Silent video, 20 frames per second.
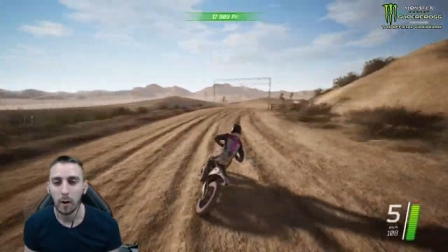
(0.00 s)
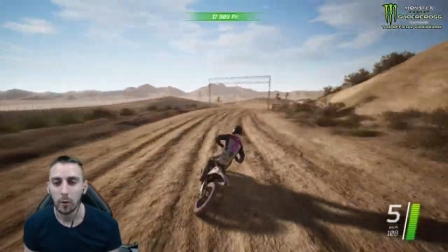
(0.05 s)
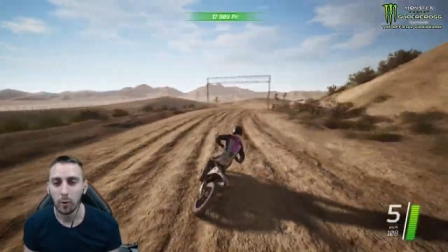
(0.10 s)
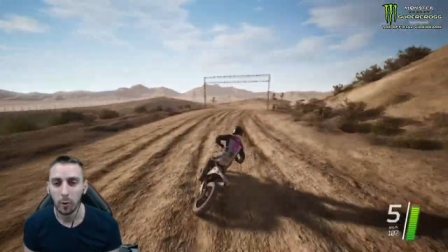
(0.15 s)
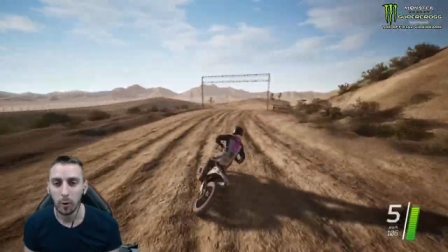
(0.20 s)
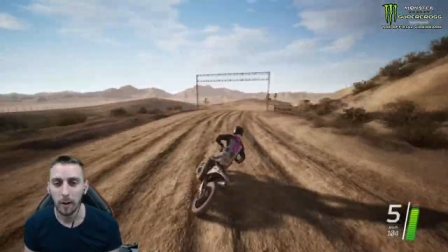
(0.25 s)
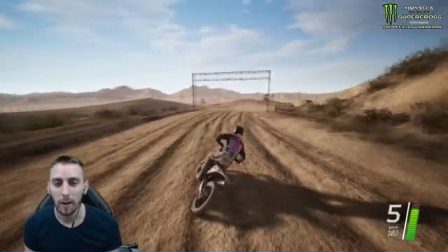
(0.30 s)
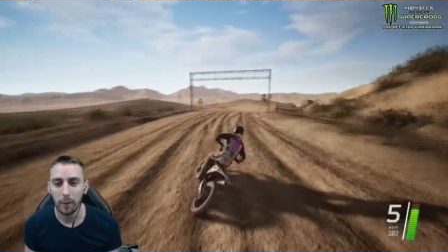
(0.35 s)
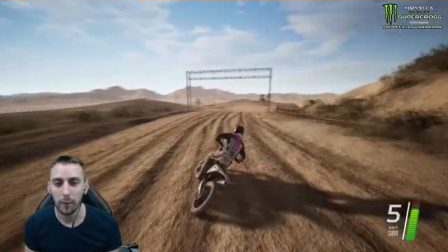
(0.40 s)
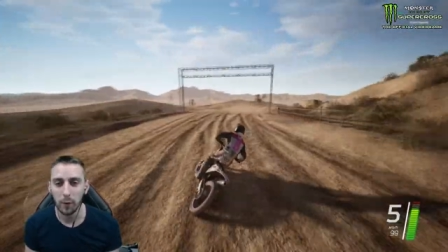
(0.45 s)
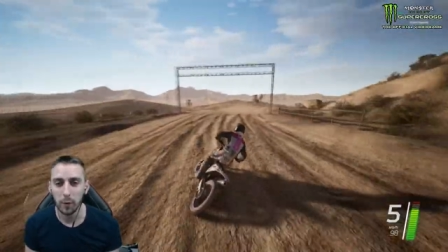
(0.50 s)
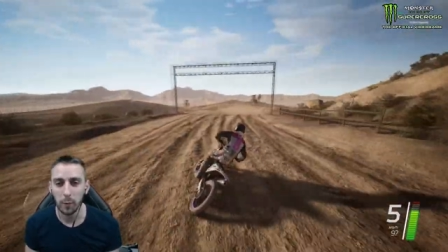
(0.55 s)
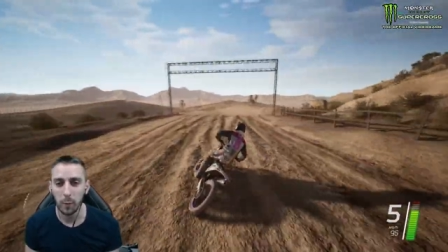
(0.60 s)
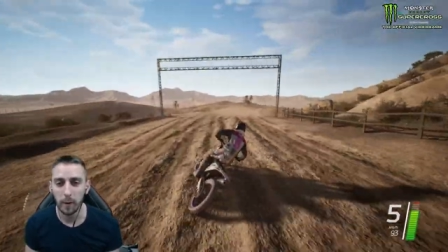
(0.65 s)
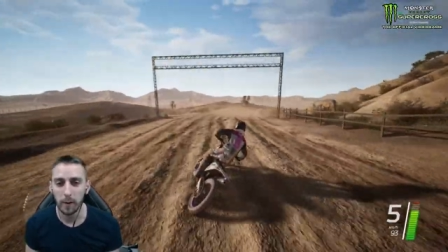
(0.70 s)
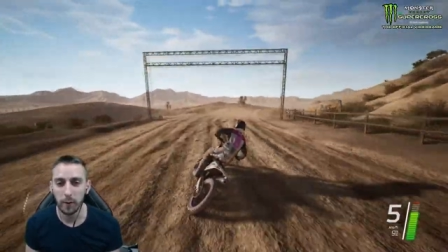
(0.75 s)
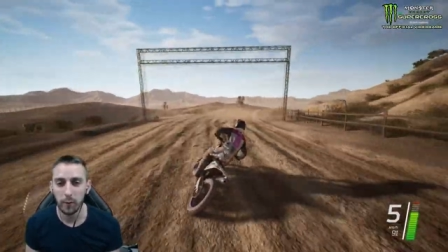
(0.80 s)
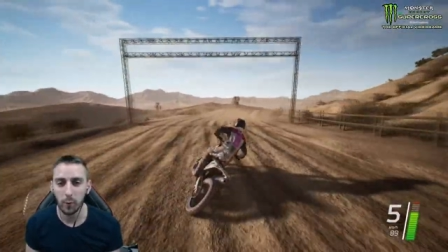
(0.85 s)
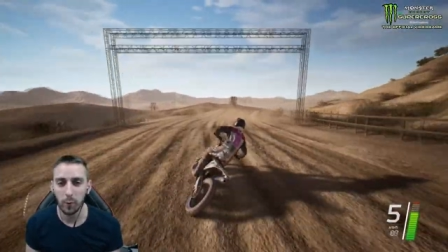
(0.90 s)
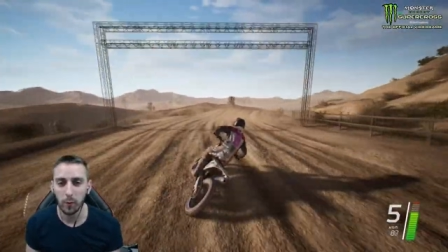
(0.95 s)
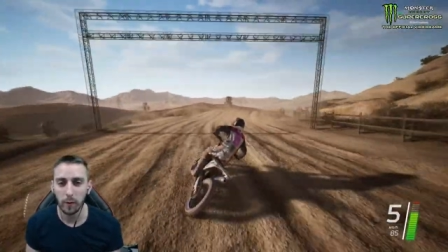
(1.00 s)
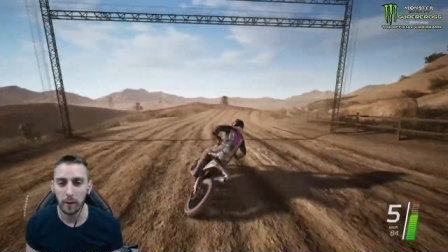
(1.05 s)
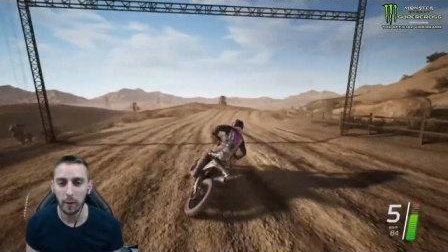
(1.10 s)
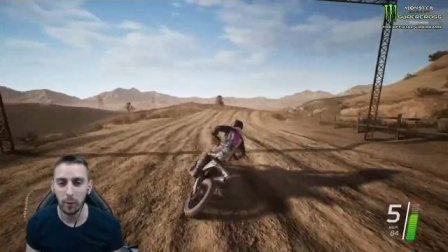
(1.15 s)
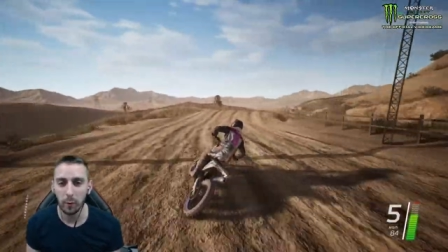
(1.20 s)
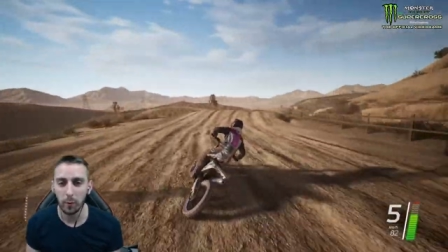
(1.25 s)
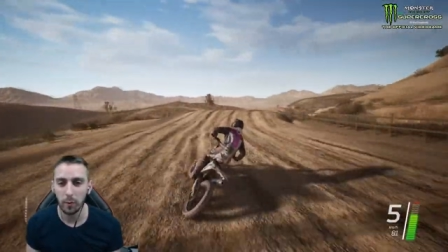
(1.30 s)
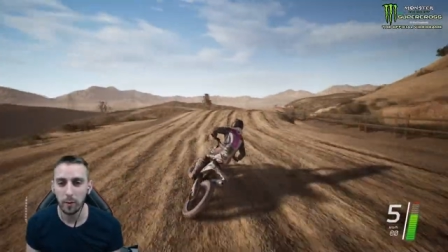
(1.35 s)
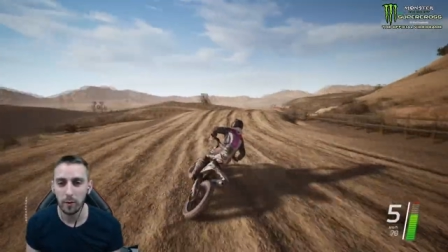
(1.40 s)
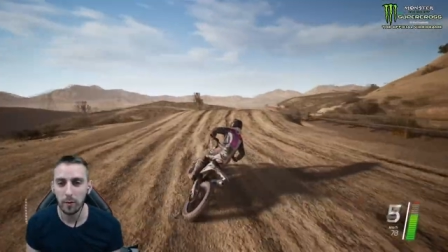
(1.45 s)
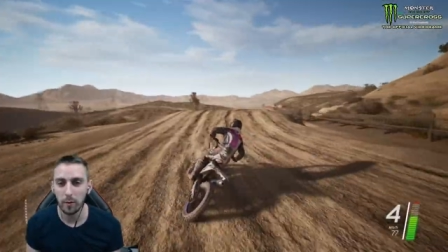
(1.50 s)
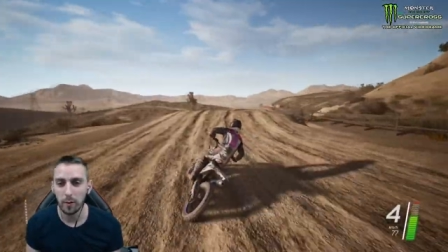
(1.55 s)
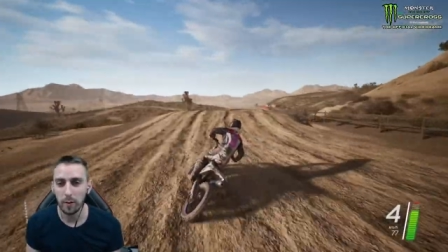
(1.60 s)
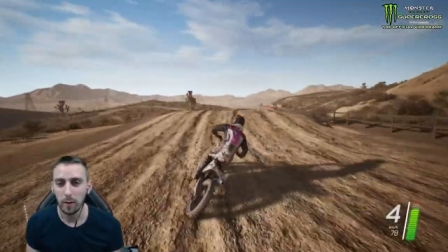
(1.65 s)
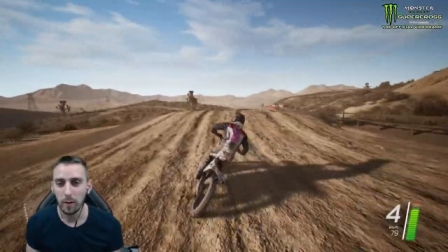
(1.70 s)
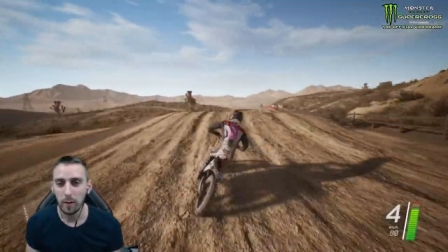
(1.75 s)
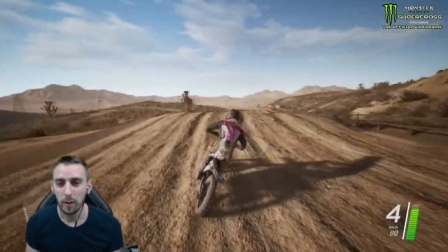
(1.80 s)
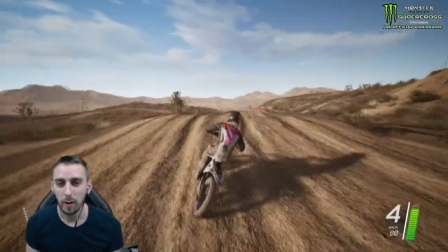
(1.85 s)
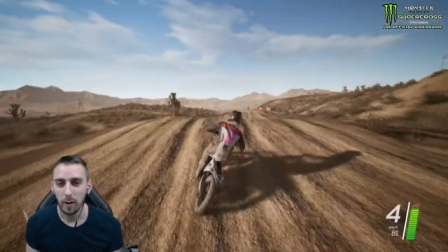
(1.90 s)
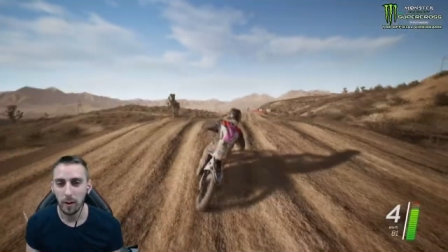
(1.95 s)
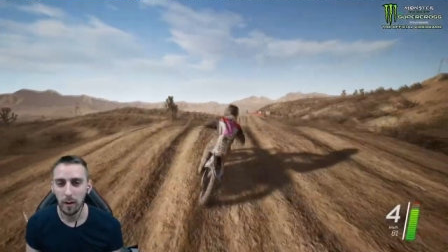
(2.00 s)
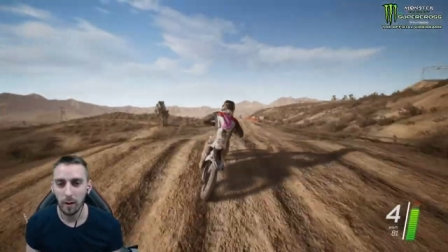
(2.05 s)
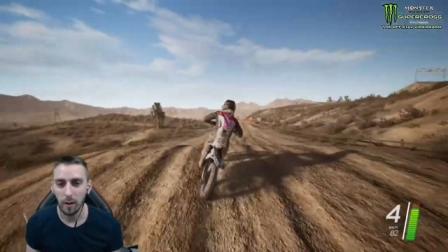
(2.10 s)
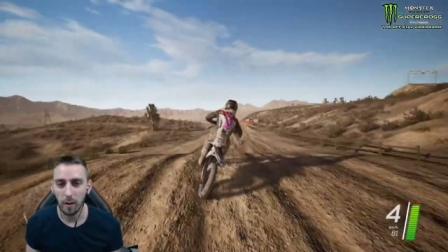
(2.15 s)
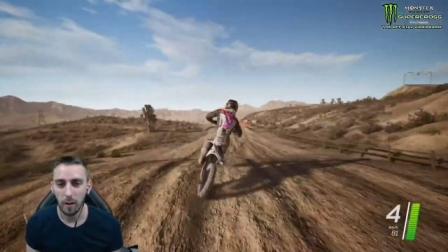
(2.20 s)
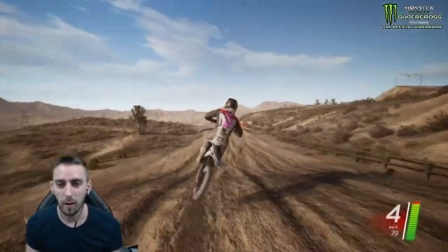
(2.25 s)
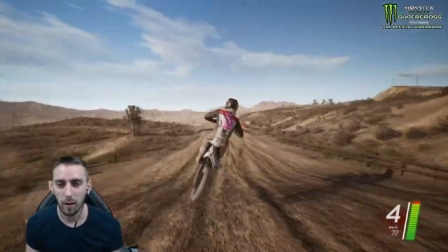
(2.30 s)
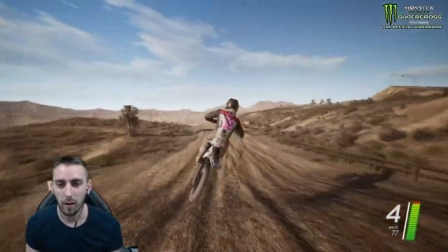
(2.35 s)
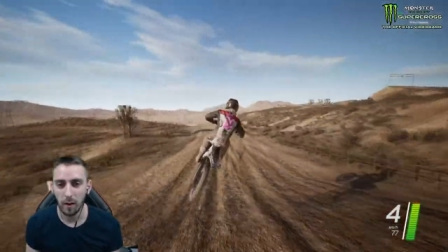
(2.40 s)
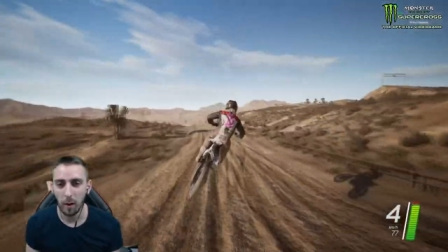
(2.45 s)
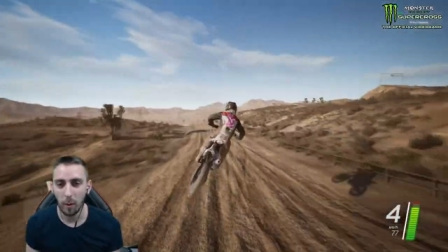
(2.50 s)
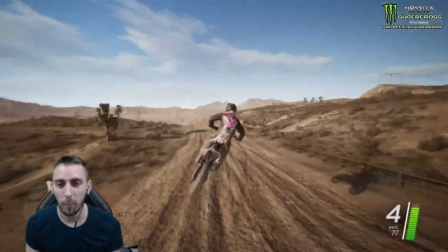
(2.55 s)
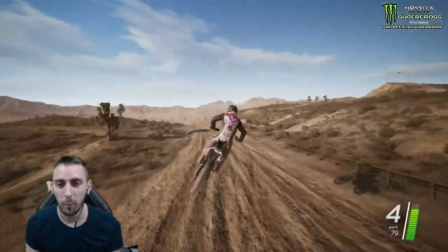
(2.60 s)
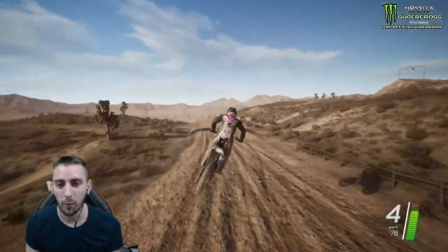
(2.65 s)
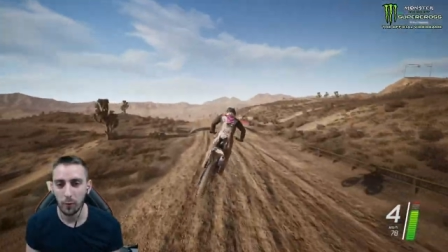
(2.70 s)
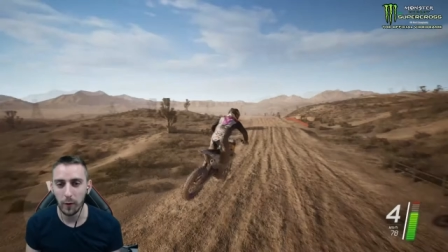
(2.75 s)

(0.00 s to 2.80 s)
Que là, franchement, ils suivent les trucs. Euh, en plus,